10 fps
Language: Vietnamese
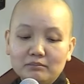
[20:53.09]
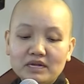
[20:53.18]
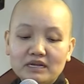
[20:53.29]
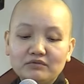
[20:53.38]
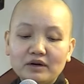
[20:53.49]

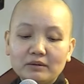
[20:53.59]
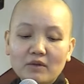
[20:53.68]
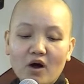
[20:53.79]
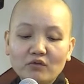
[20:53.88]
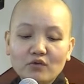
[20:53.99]
bị
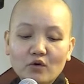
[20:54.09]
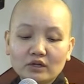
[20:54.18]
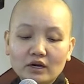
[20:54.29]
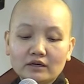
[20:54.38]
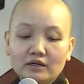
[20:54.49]
vứt bỏ
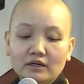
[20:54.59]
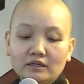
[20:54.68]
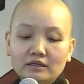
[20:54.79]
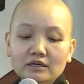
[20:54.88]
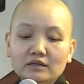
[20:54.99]
vô thức
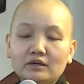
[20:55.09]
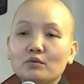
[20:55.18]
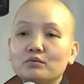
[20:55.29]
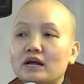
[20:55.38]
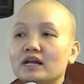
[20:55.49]
như
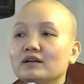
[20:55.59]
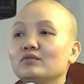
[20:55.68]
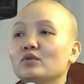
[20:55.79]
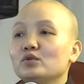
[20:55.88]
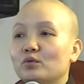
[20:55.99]
khúc
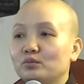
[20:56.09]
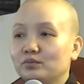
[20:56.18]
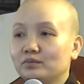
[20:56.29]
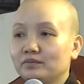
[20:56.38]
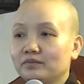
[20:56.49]
cây vô dụng.